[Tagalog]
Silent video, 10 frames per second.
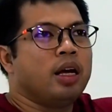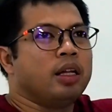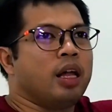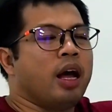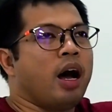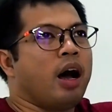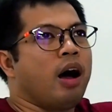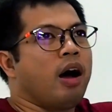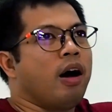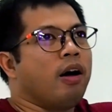they
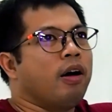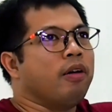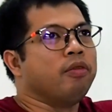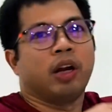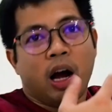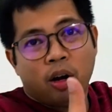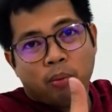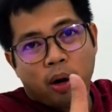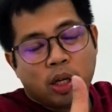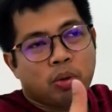have
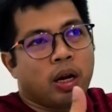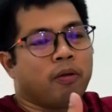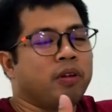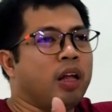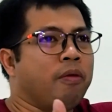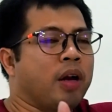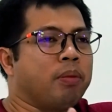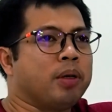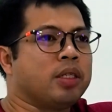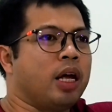Dragon Ball as well, if I'm
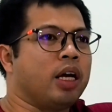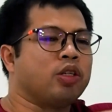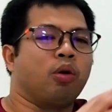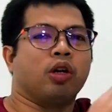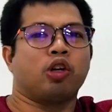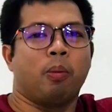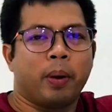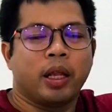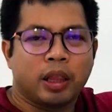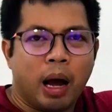not mistaken. So,
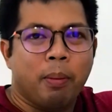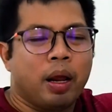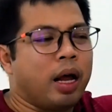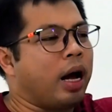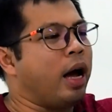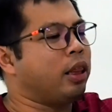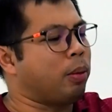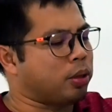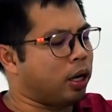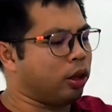sobrang dami lang
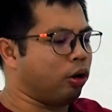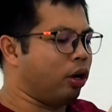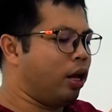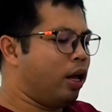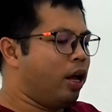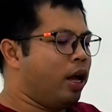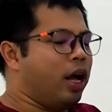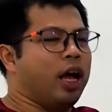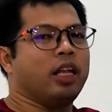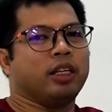items na nandun.
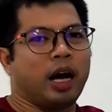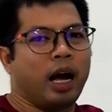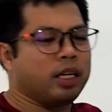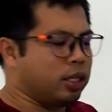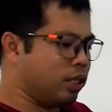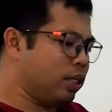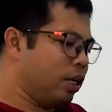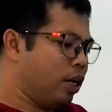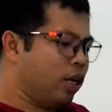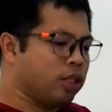And guys,
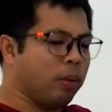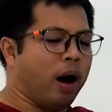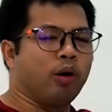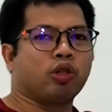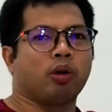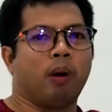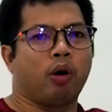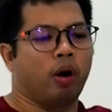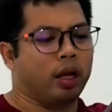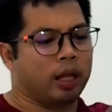sa mga gusto
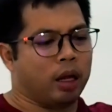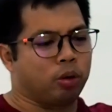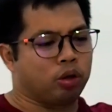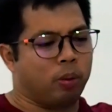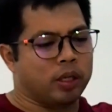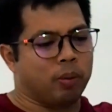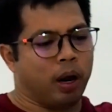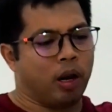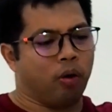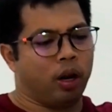mag-collect at gusto
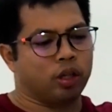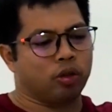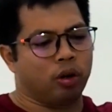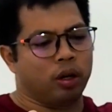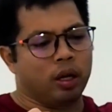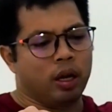magsimula ng collection,